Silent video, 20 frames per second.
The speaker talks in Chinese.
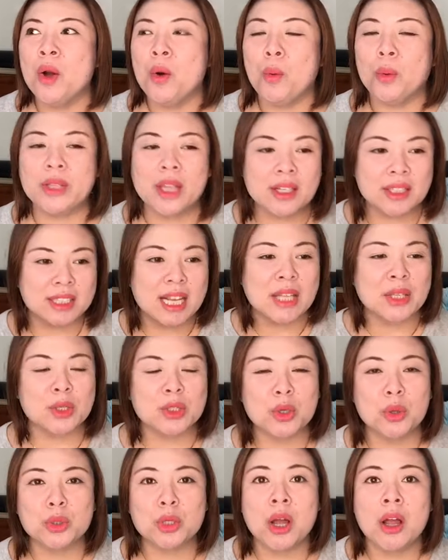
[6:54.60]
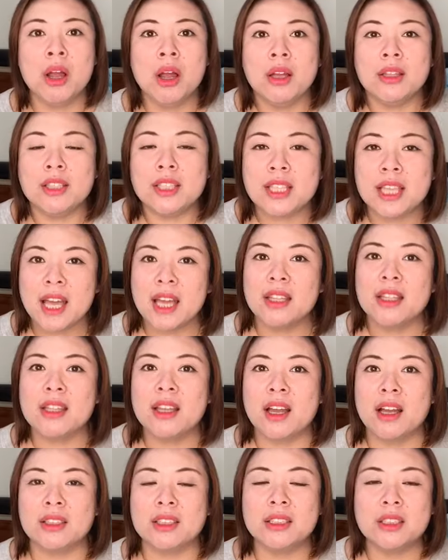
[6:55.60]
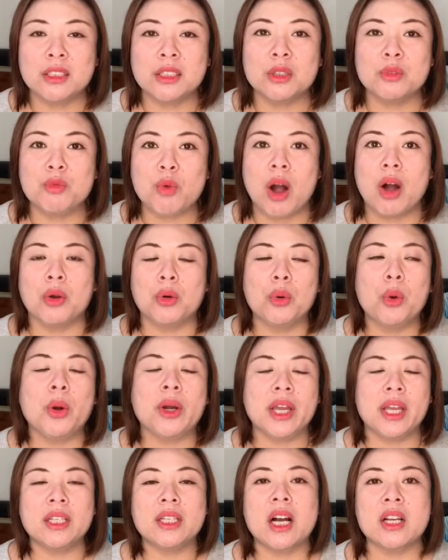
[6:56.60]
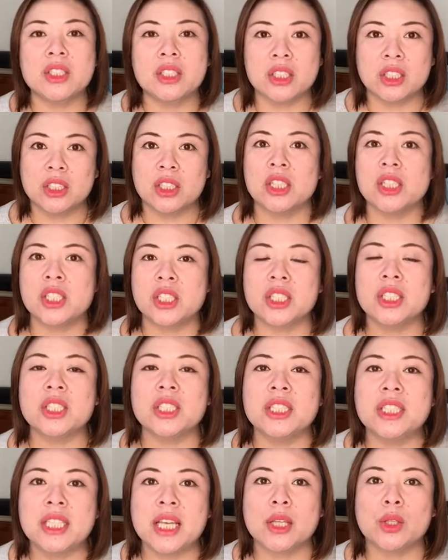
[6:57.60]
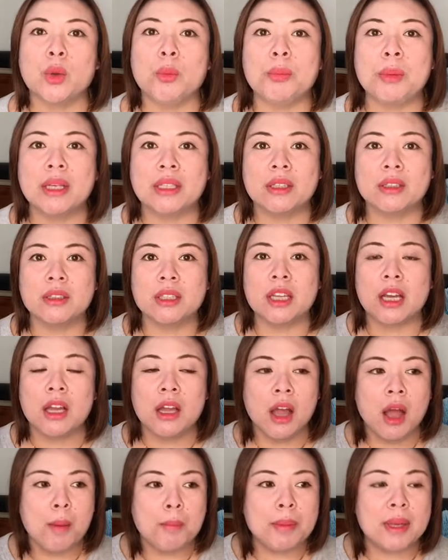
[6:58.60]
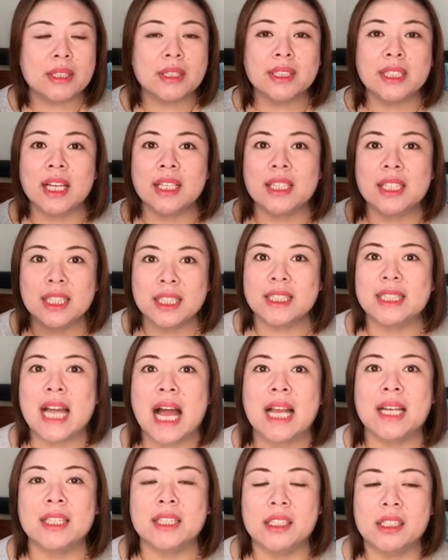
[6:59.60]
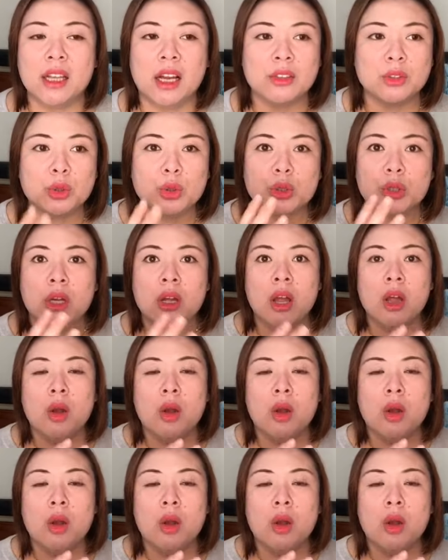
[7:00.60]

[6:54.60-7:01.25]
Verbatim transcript: 我当时看到之后，说：“天哪，真的是网络可以让整个世界都变成那，变成像一家人一样。就是